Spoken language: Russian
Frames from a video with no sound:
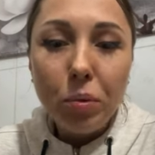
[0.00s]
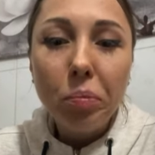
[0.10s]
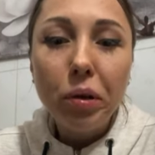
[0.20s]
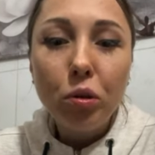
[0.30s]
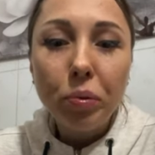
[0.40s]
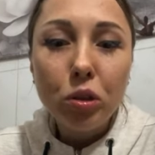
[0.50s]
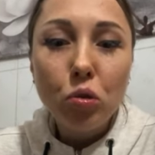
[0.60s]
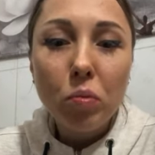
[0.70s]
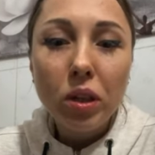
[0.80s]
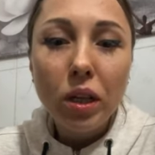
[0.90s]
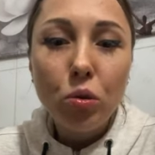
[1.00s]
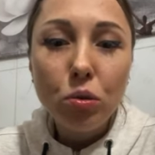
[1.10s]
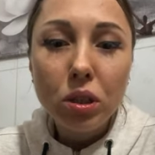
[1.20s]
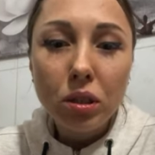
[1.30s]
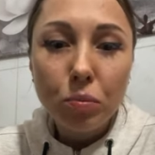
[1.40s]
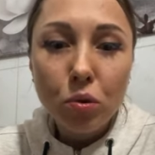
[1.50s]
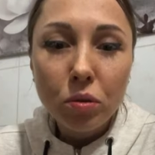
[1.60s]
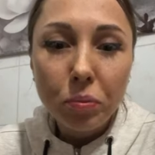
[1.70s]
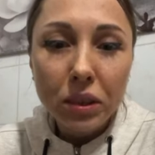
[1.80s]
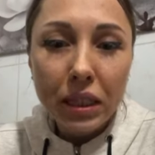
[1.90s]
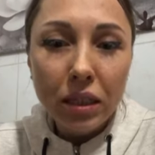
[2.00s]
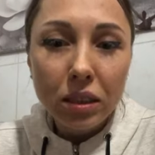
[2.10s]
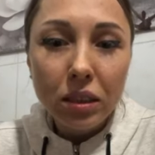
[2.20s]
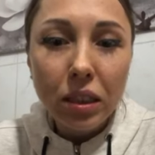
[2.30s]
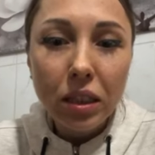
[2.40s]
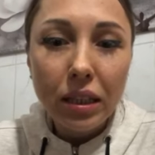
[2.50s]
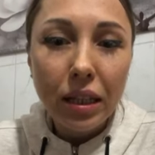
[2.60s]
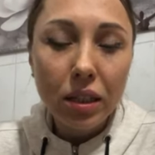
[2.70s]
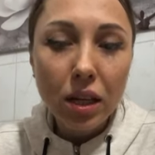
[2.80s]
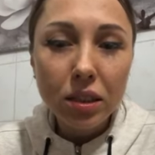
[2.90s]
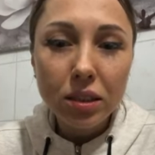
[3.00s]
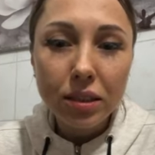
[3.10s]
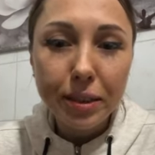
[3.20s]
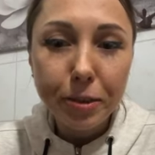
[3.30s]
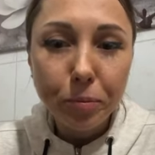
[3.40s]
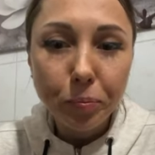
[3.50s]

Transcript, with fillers: Библию придумали люди, Бог писал книги для нас.